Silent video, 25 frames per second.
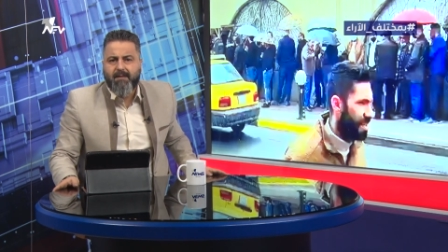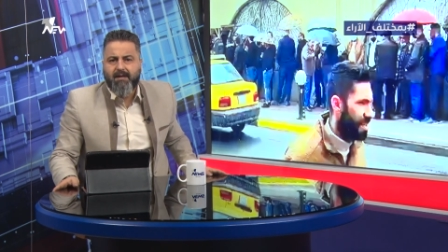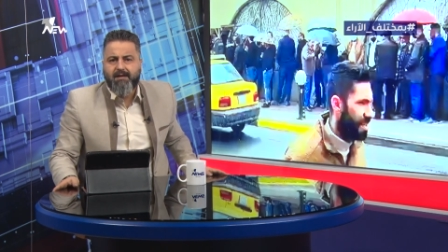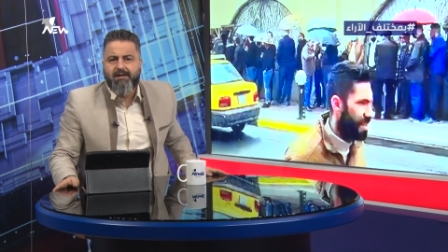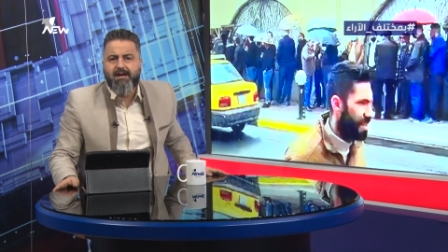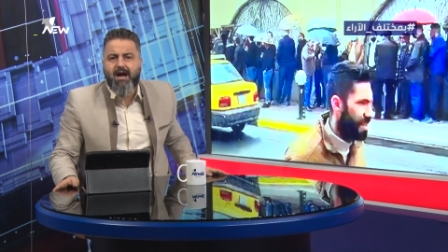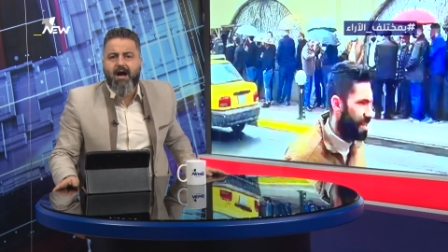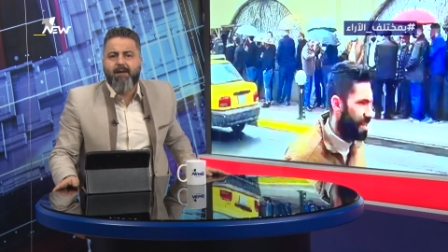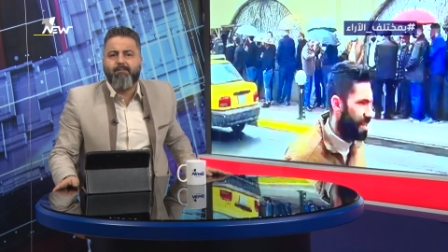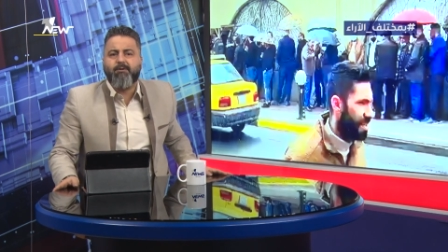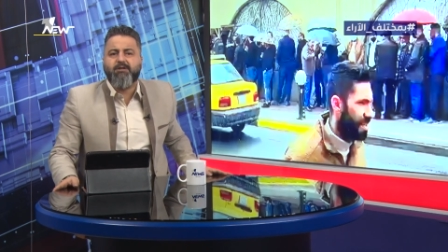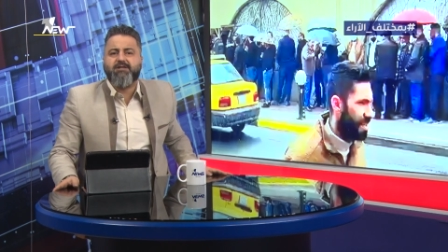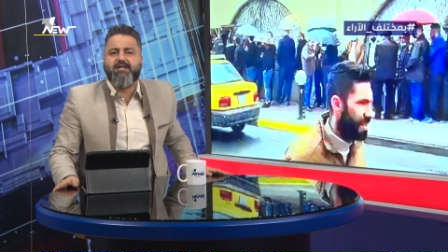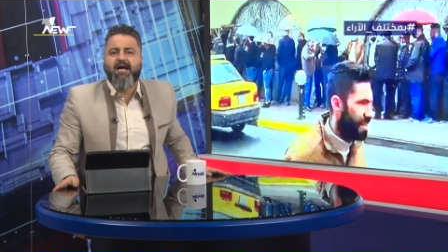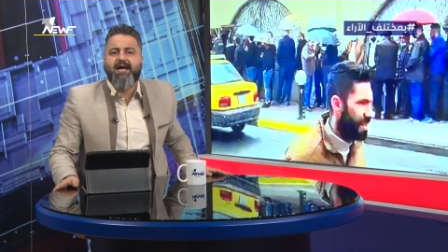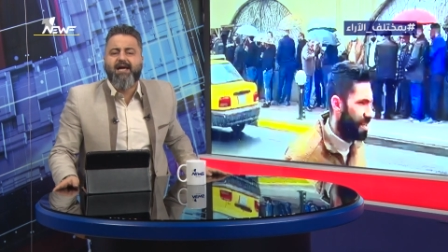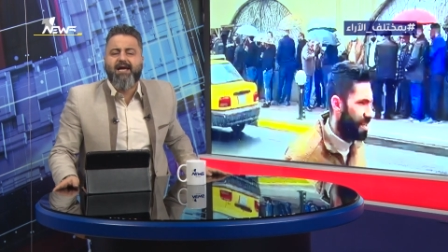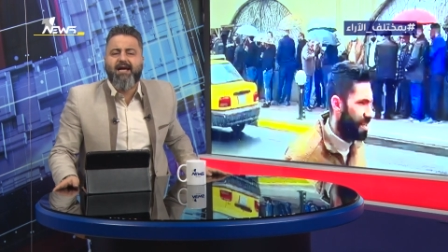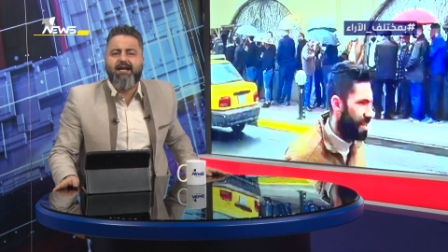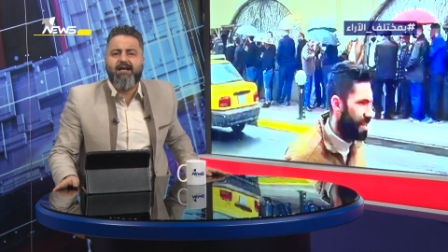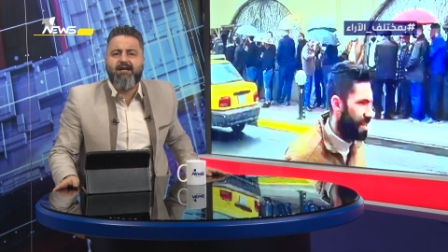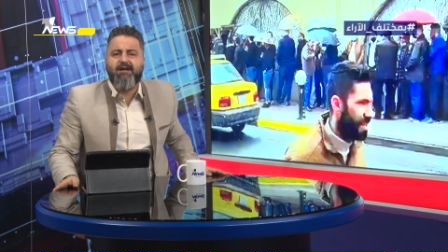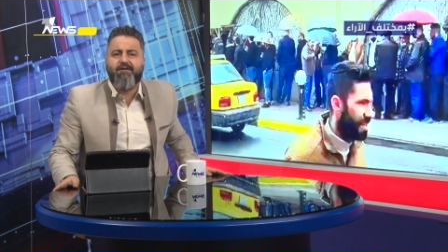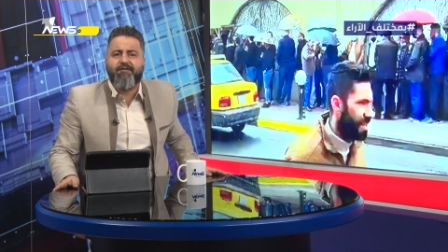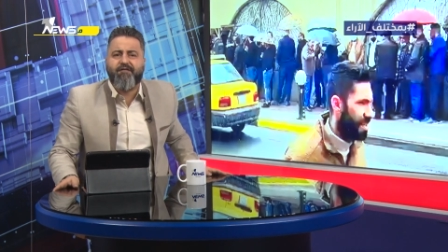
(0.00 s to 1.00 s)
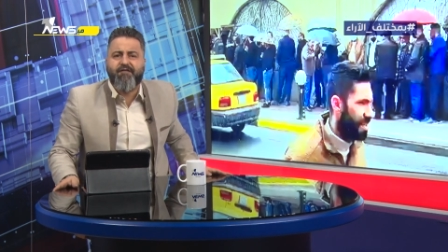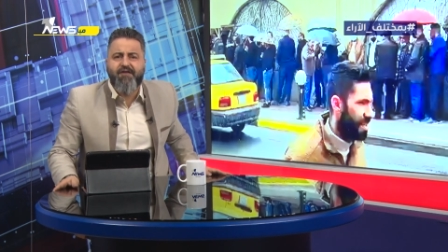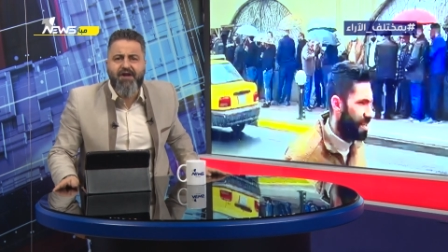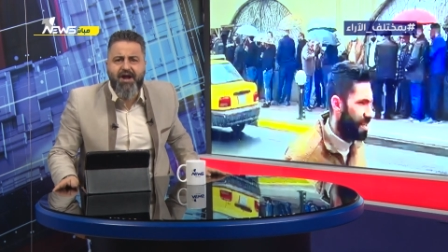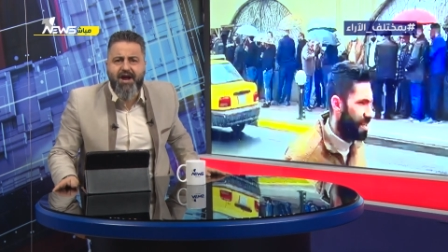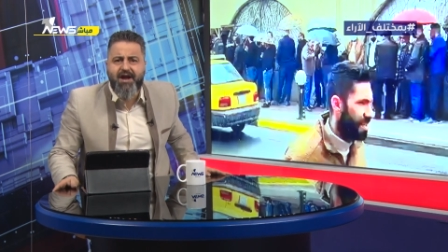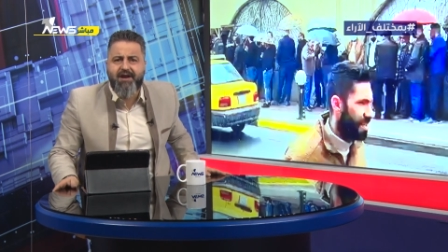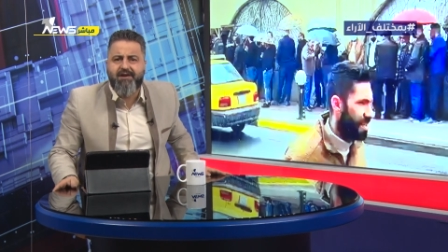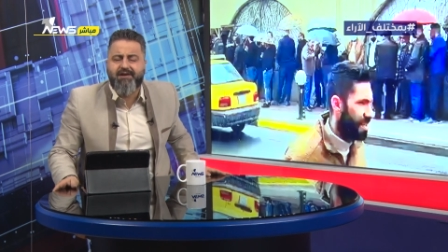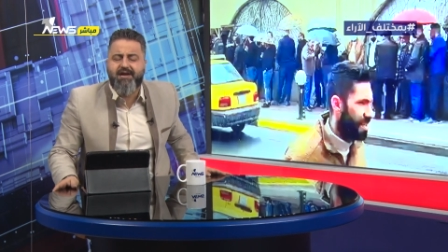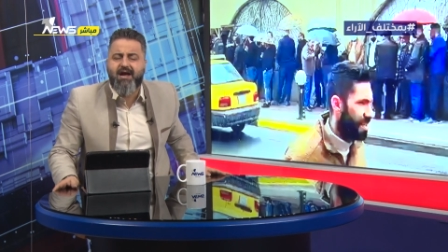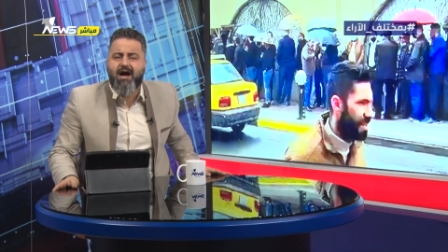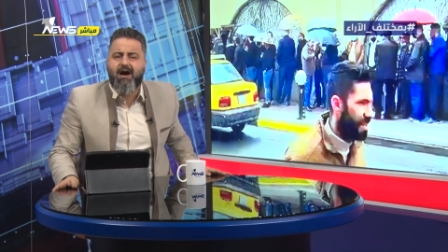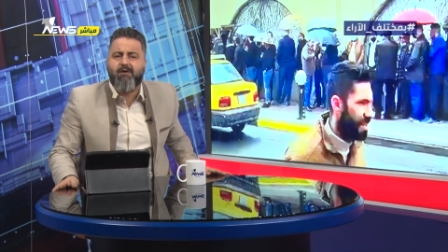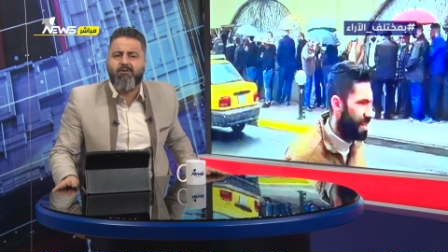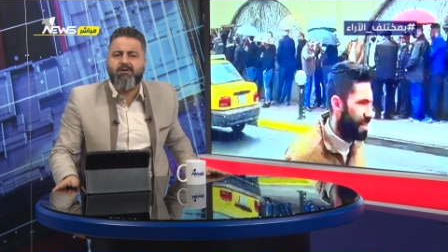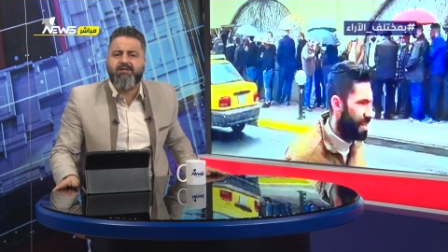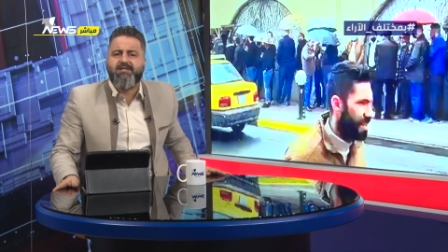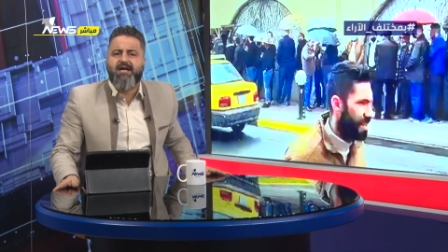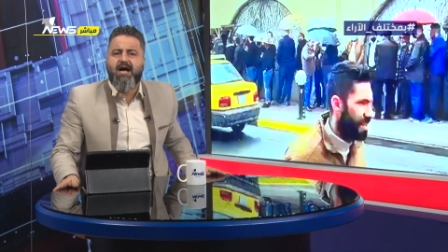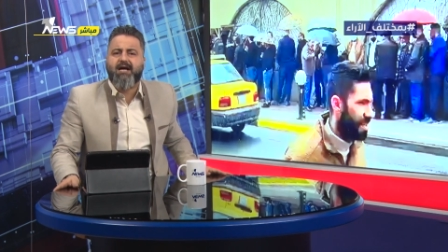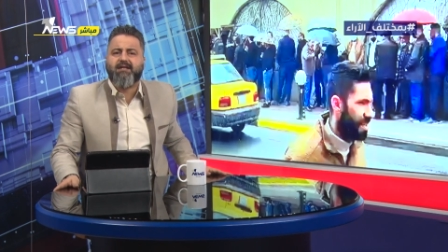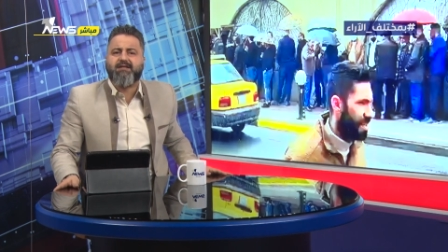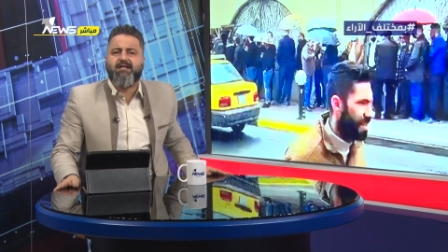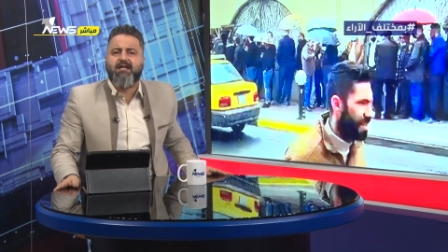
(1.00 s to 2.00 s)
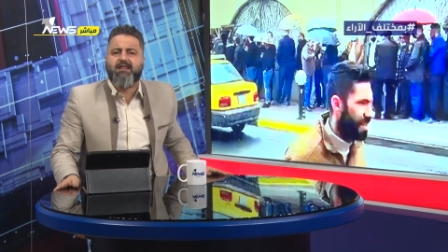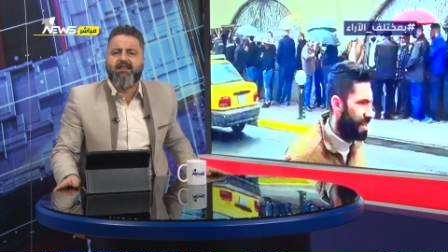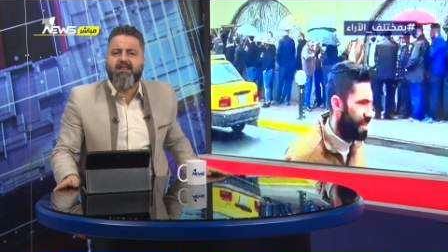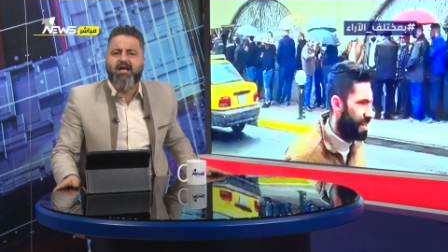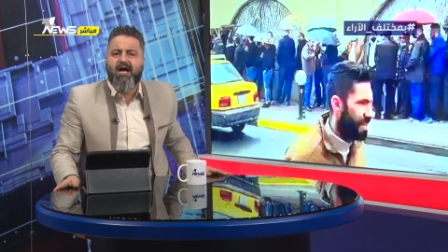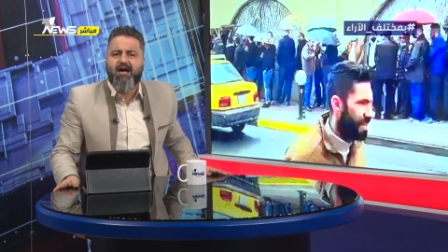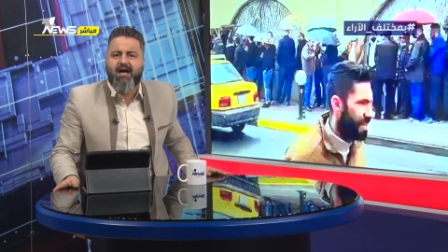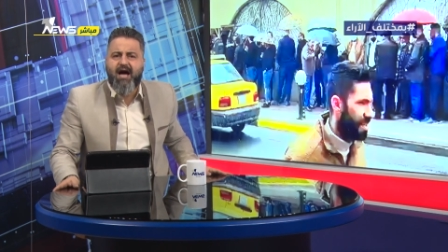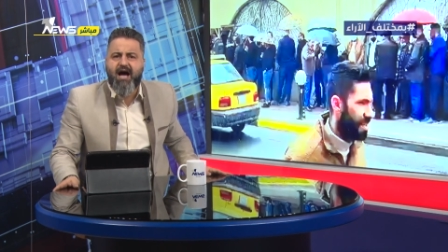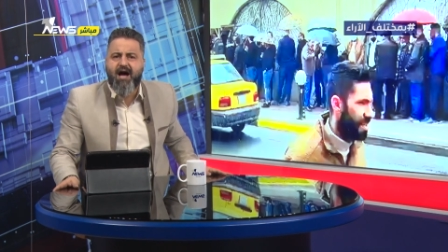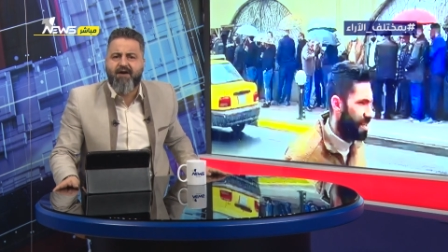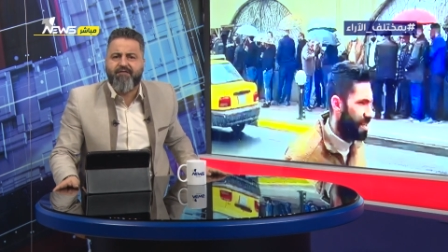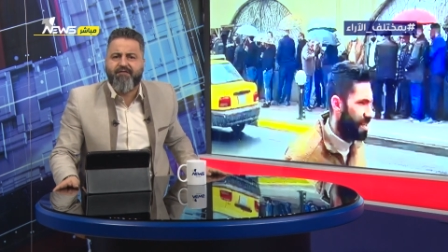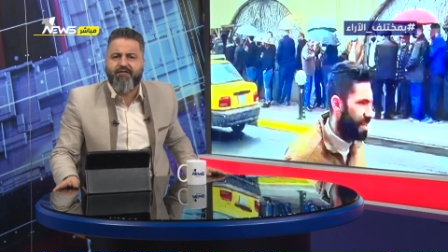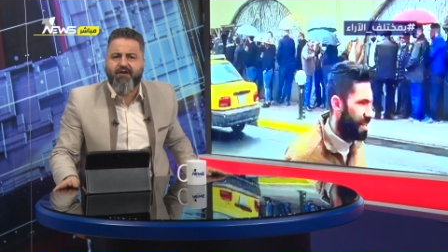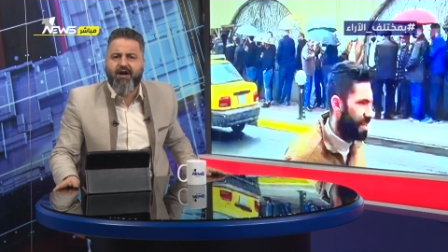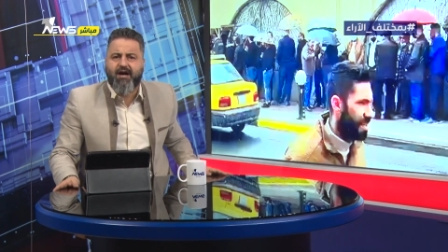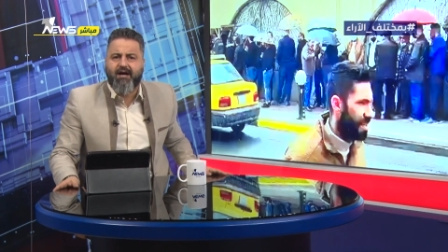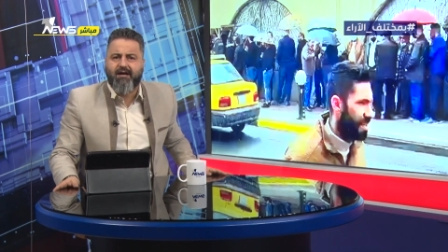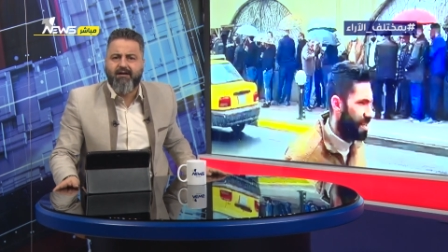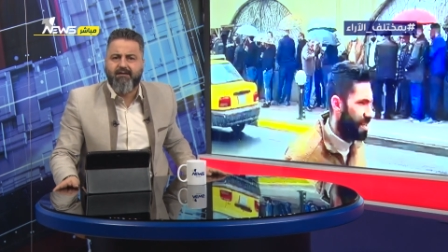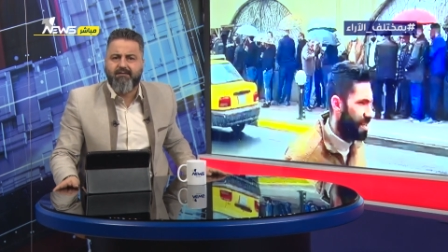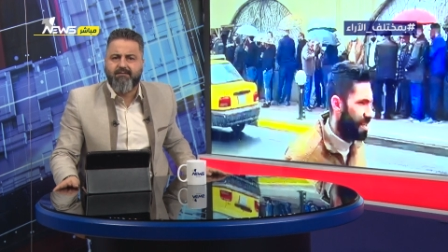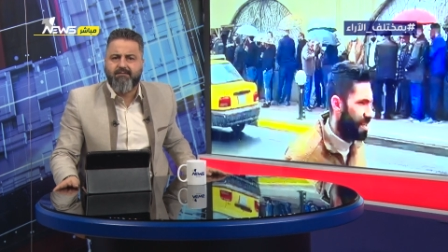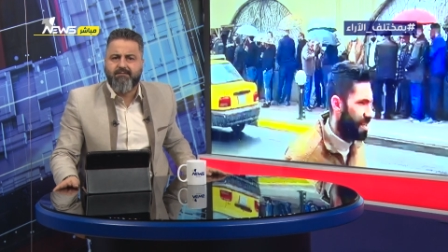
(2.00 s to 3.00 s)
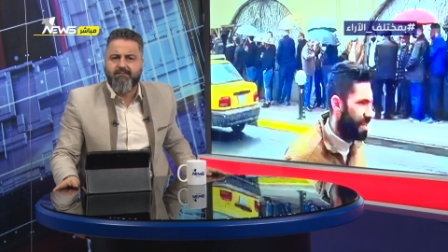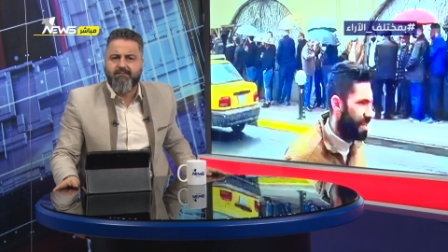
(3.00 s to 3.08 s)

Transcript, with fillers: يا متخلفين يا وزارة الثقافة